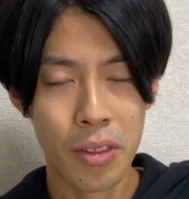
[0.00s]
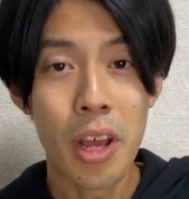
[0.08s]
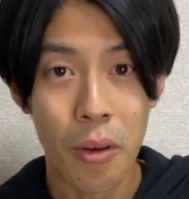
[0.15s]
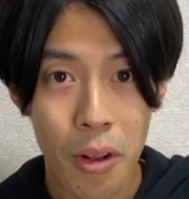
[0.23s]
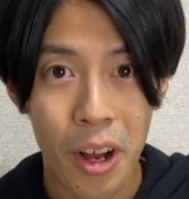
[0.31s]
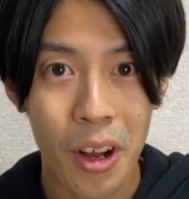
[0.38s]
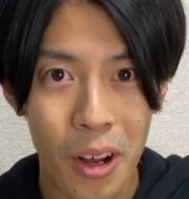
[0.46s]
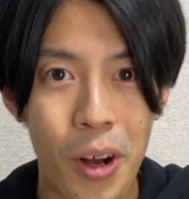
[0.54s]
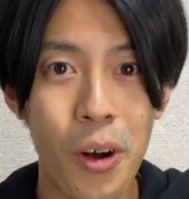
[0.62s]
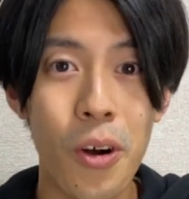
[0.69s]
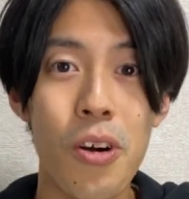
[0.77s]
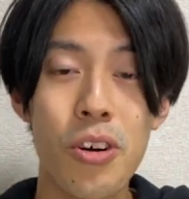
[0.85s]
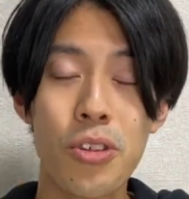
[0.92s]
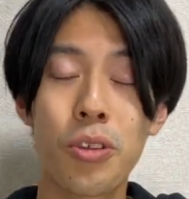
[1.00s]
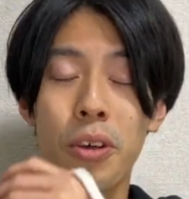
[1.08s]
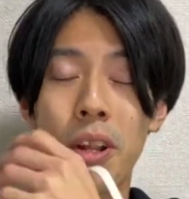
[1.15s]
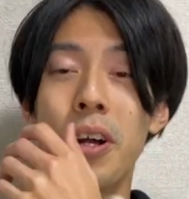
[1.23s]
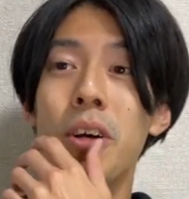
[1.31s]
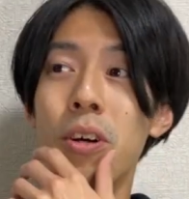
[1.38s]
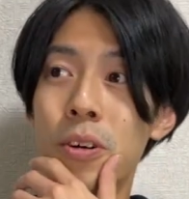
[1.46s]
だよな。ああ、そうだ
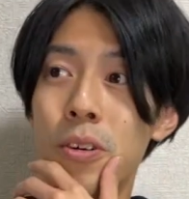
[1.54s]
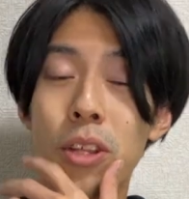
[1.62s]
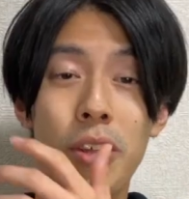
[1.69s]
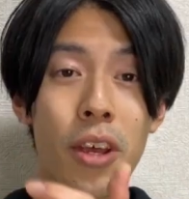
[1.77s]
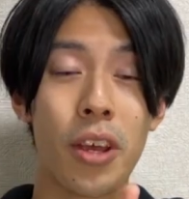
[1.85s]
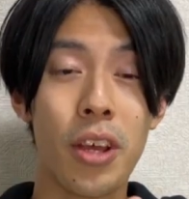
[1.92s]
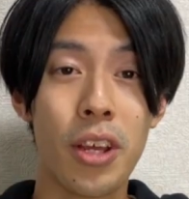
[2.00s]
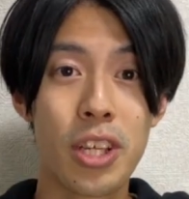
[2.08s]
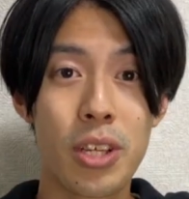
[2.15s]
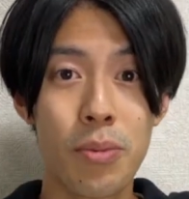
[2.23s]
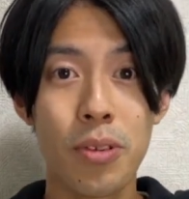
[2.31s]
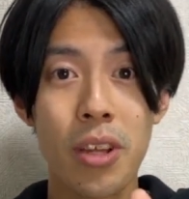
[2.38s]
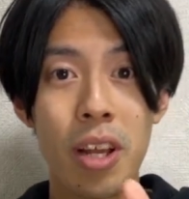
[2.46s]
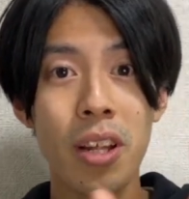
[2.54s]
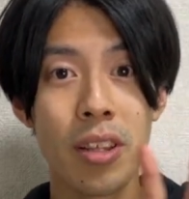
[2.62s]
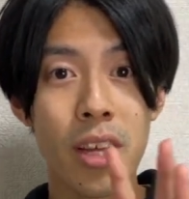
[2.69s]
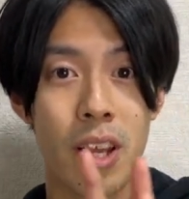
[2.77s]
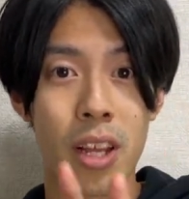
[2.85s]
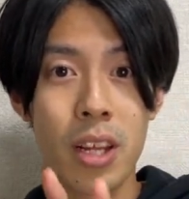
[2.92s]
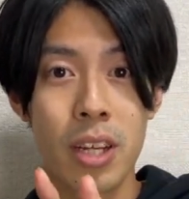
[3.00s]
よな。だって、自分で選ん
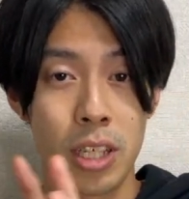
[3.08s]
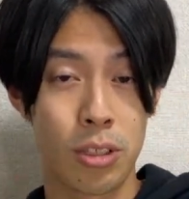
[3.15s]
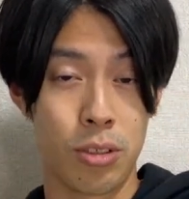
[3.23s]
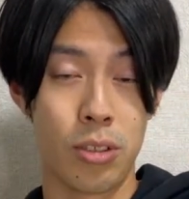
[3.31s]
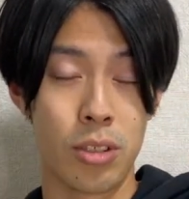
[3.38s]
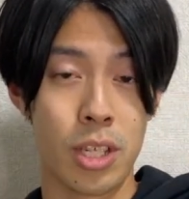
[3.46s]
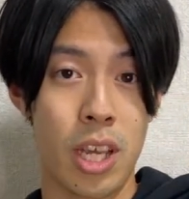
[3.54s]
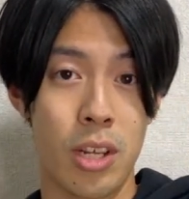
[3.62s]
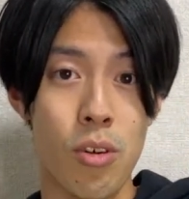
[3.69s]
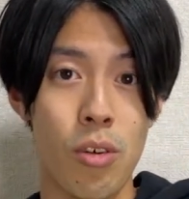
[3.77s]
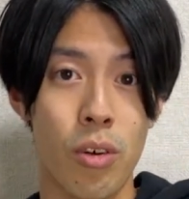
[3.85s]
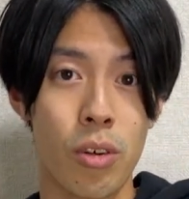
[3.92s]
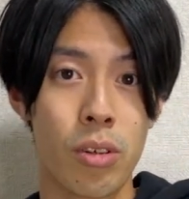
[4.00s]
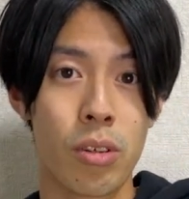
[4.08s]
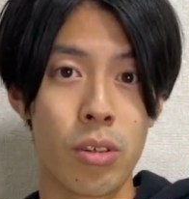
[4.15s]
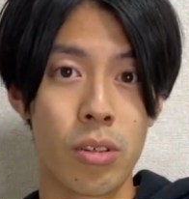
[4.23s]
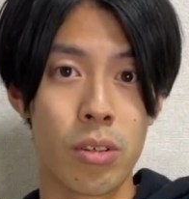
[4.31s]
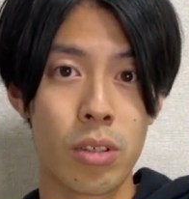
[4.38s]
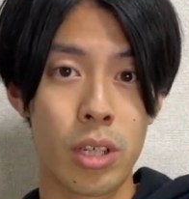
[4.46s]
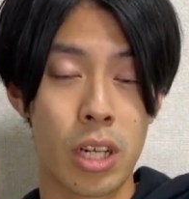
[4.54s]
で科学系の
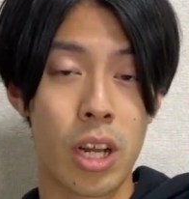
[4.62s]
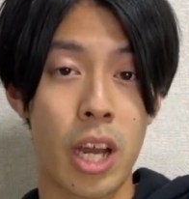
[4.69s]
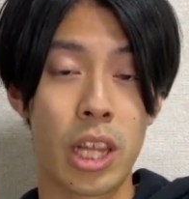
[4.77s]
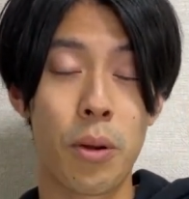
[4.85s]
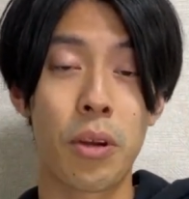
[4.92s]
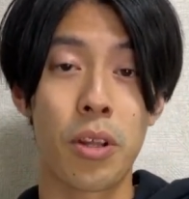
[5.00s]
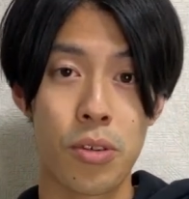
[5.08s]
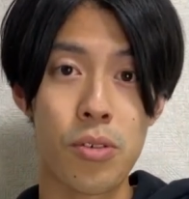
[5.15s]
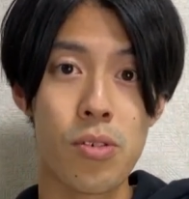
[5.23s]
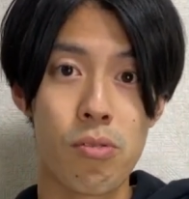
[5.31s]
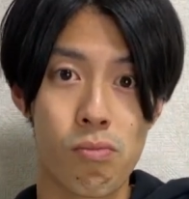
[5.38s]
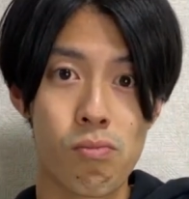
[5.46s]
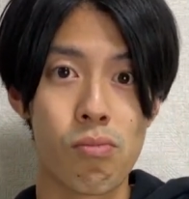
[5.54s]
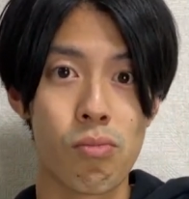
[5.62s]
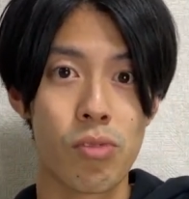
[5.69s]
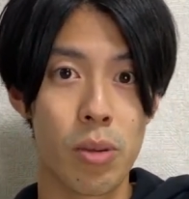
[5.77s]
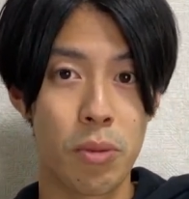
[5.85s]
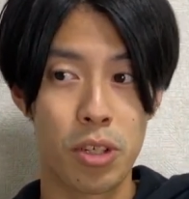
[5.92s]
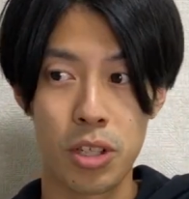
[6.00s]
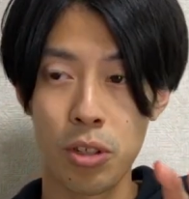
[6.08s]
学科入ったわけでしょうん。
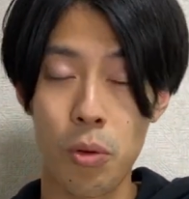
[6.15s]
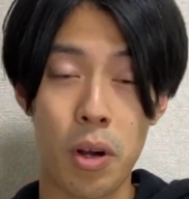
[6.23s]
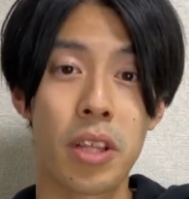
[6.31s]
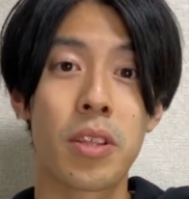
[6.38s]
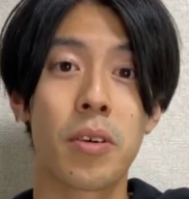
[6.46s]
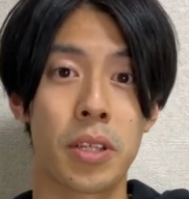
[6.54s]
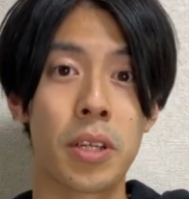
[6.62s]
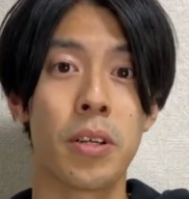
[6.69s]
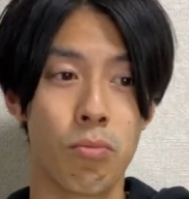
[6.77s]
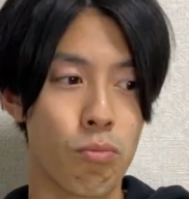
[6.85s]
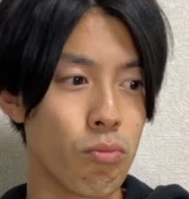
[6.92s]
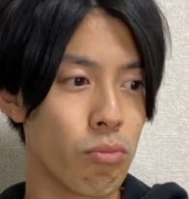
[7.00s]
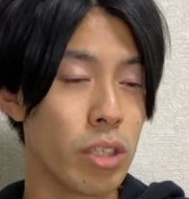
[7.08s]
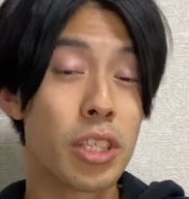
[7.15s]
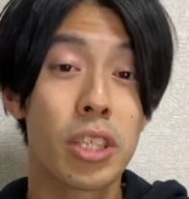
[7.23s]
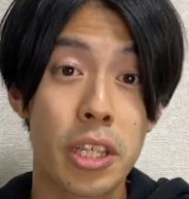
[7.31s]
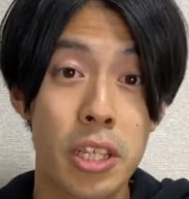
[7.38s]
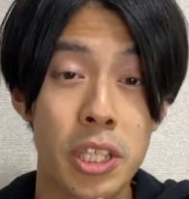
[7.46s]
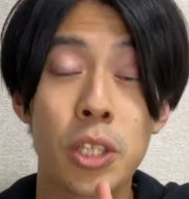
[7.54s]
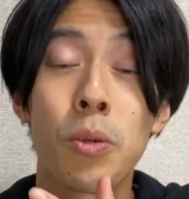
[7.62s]
で、もしんどいの分かってたわけじゃん。うん。で、実
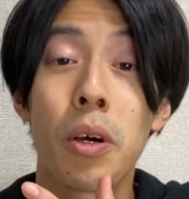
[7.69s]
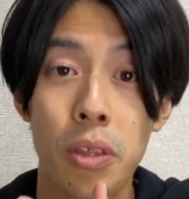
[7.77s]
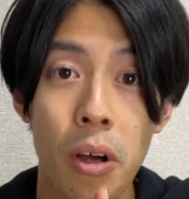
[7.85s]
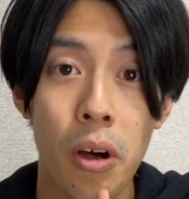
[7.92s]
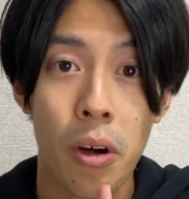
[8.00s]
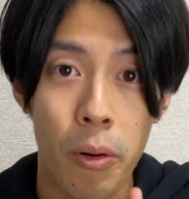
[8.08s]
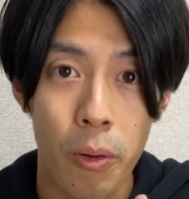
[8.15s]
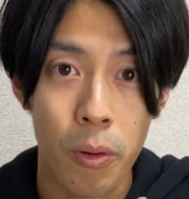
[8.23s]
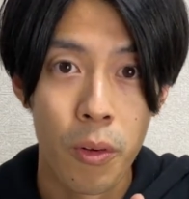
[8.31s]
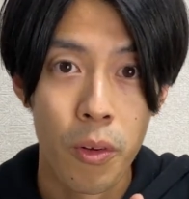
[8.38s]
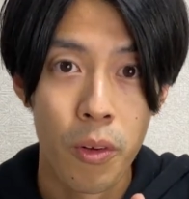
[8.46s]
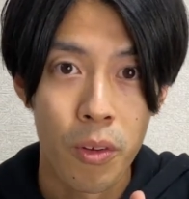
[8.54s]
際しんどかった。うん。